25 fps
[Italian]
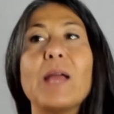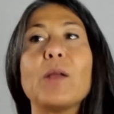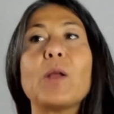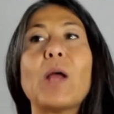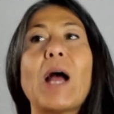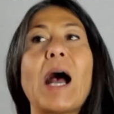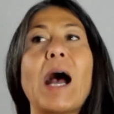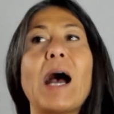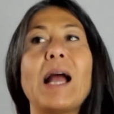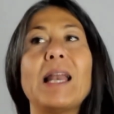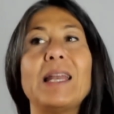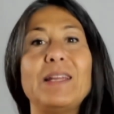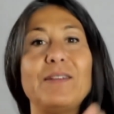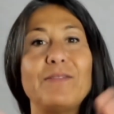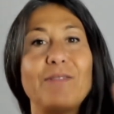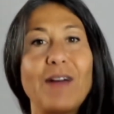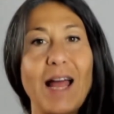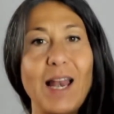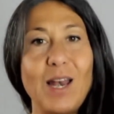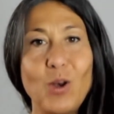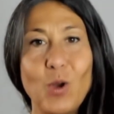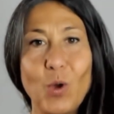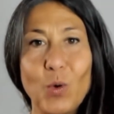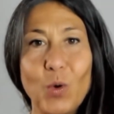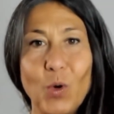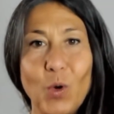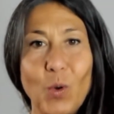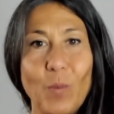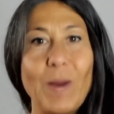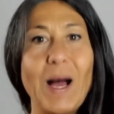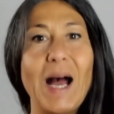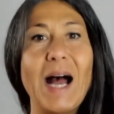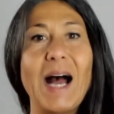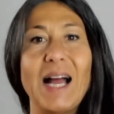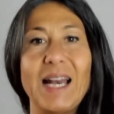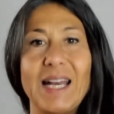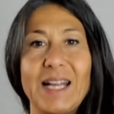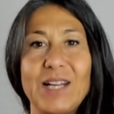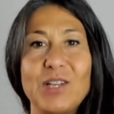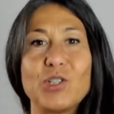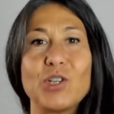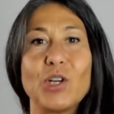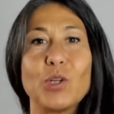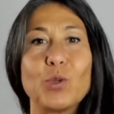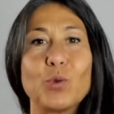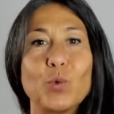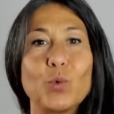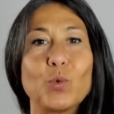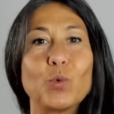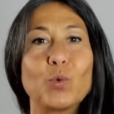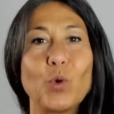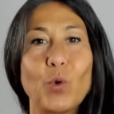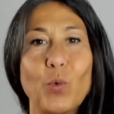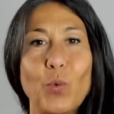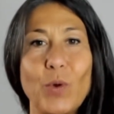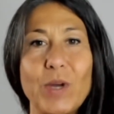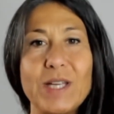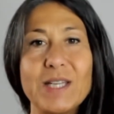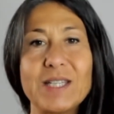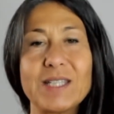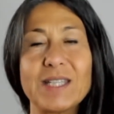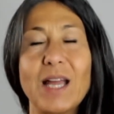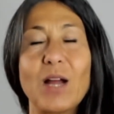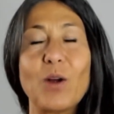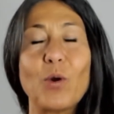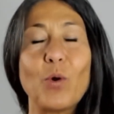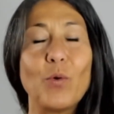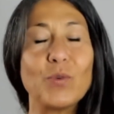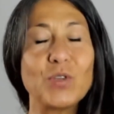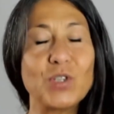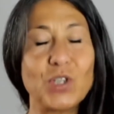a livello globale c'è, questa,